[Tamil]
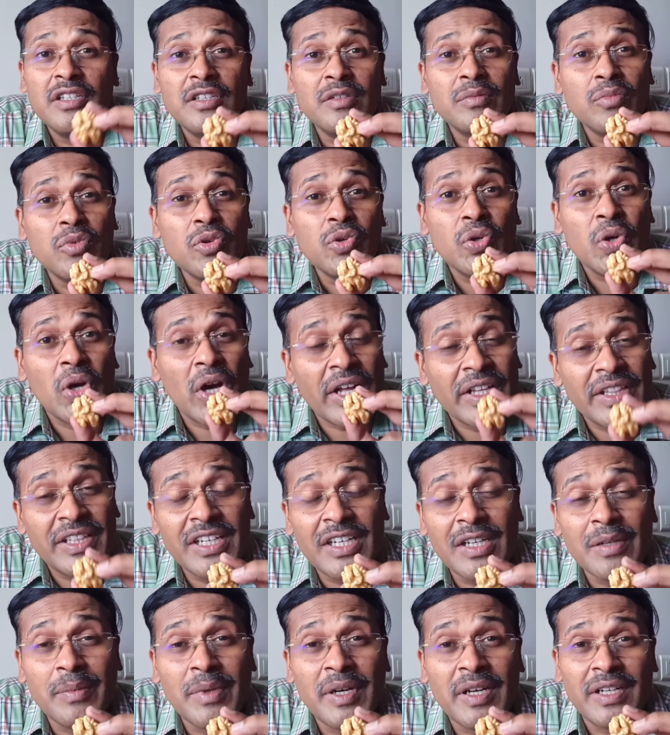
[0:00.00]
இது மூணும்
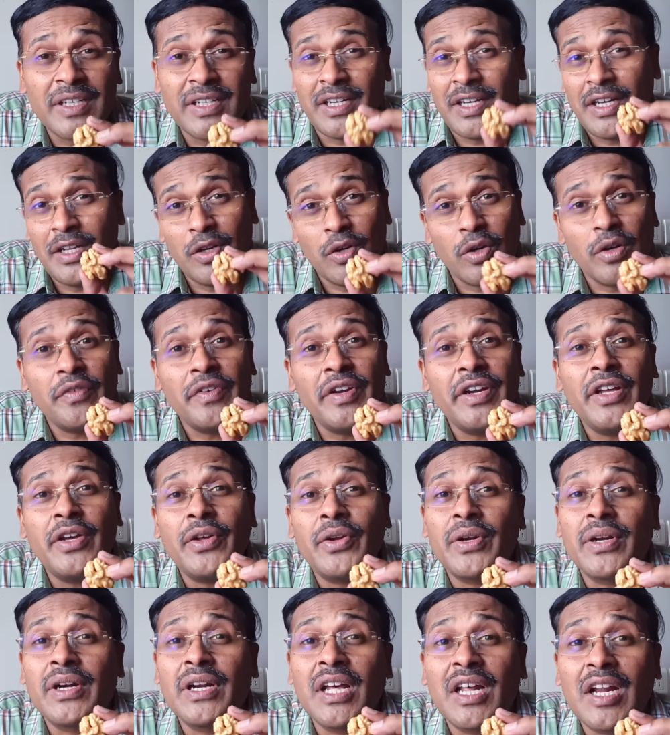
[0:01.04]
அதிகமாக இருக்குது என்னோடய வீடியோ
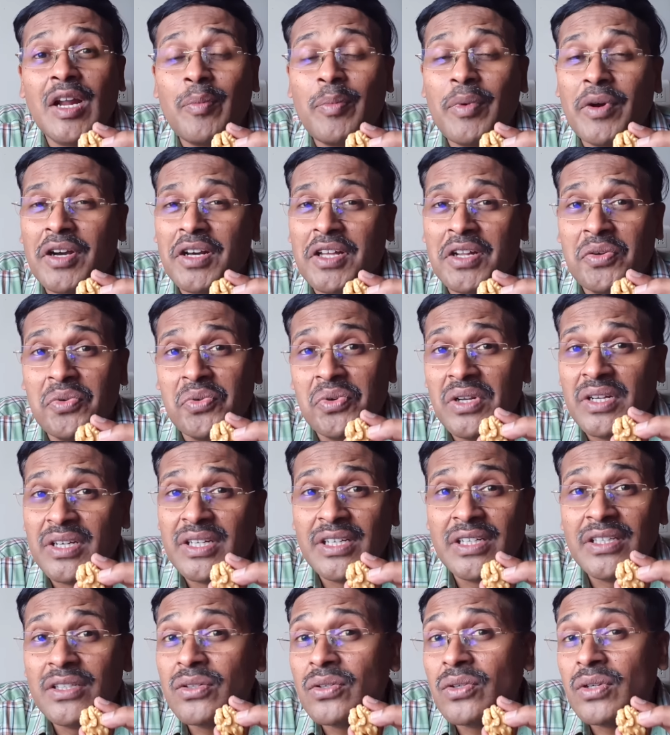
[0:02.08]
ரெகுலராக பார்க்குறவங்களுக்கு
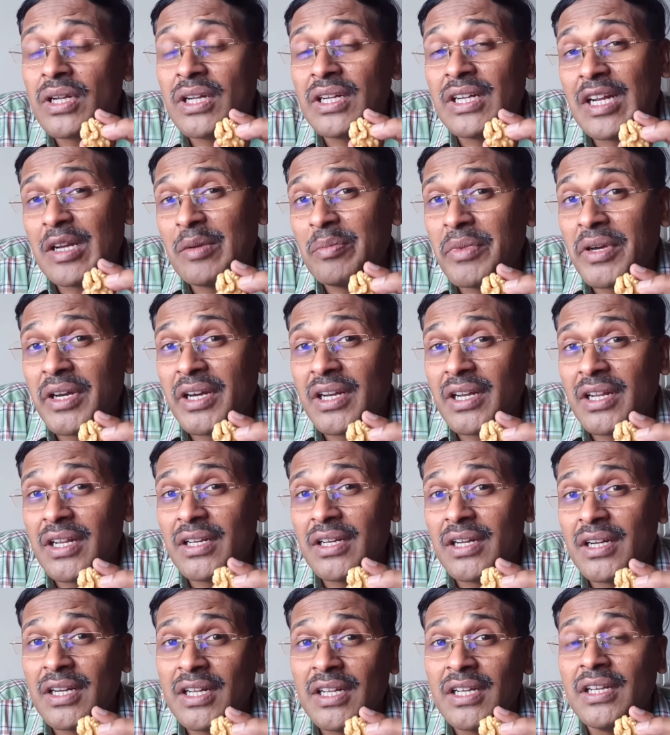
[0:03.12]
இதோட நன்மைகள்
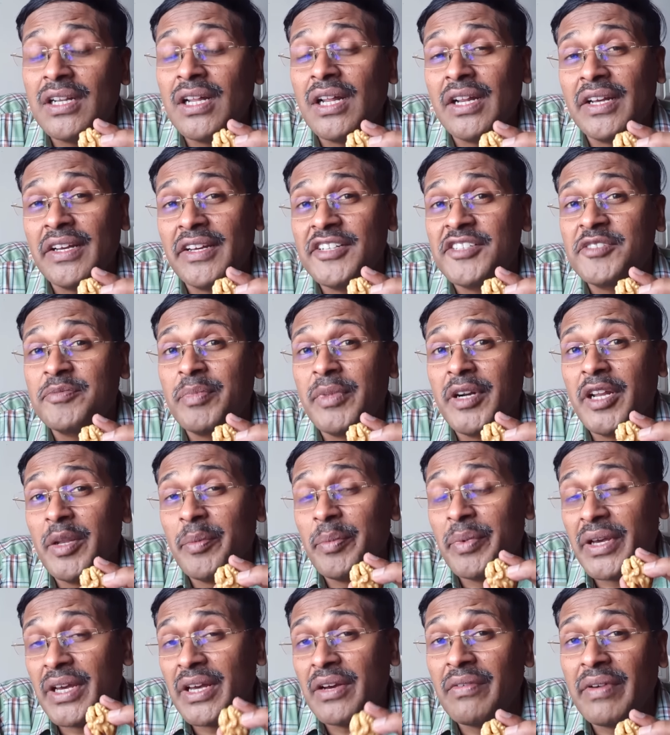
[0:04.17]
என்னென்னு இந்நேரம் கெஸ்
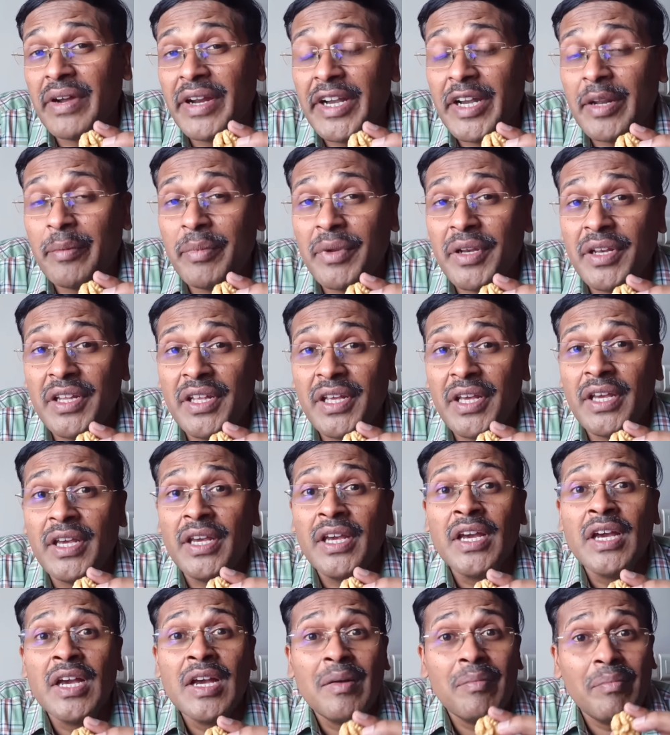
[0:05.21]
பண்ணியிருப்பீங்க வைட்டமின் இ e.
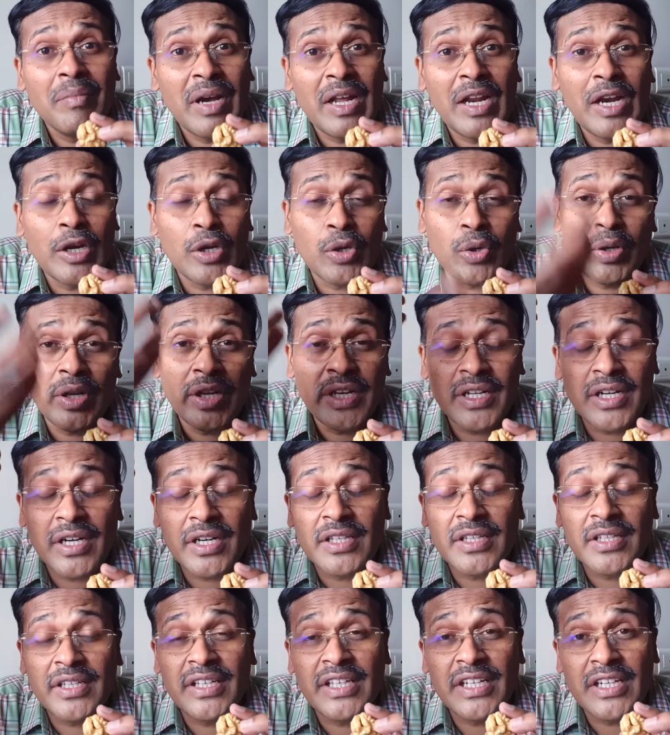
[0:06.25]

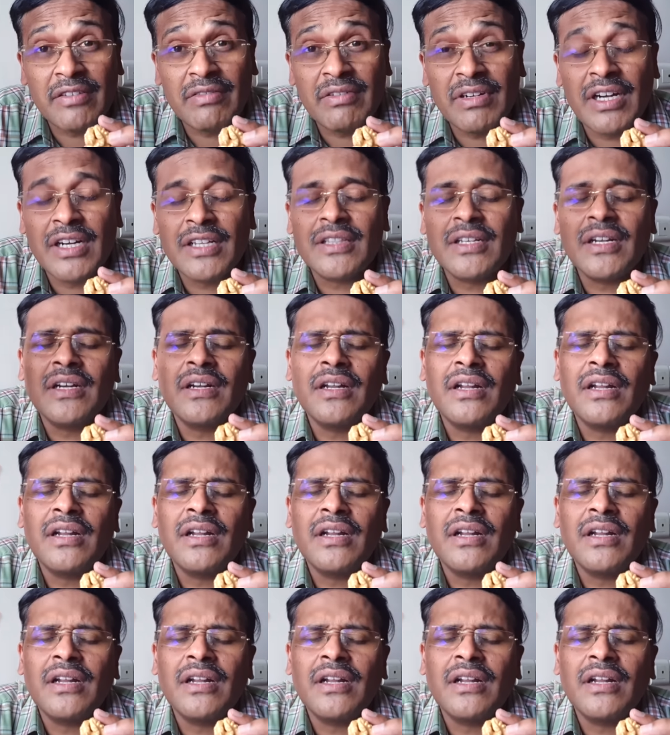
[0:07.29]
மெலட்டோனின்ங்கிறது இரவு நேரத்தில்